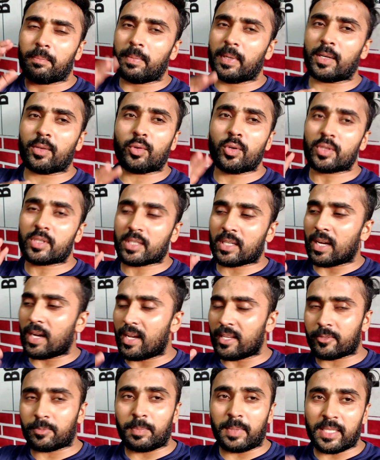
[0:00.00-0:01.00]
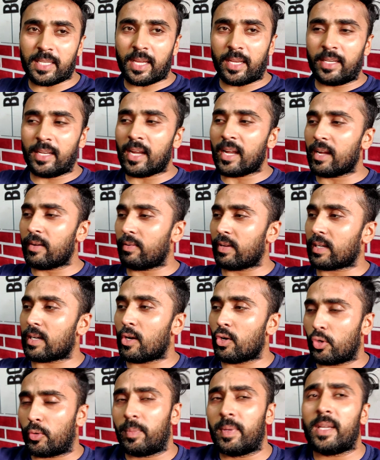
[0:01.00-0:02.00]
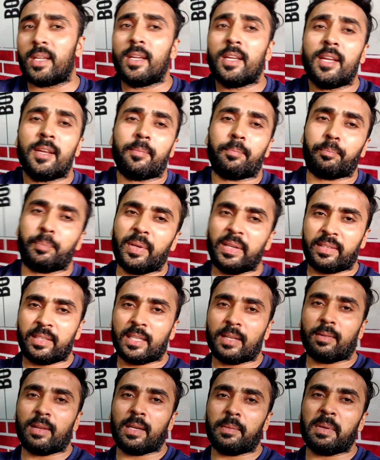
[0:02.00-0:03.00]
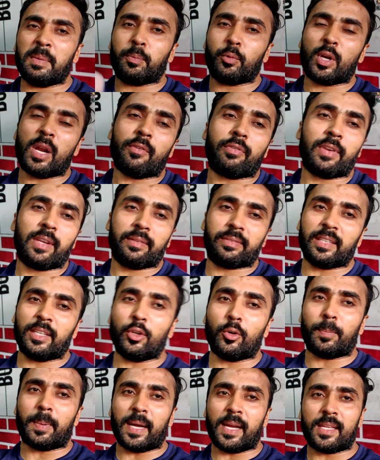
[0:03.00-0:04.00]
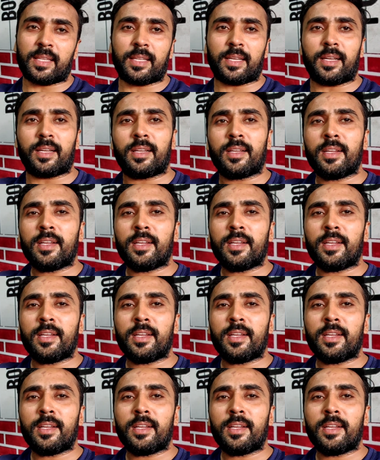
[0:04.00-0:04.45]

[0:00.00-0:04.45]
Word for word: बट कुछ खास मज़ा नहीं आया वर्कआउट में बी सी भी पूरा फिनिश नहीं हो पाया था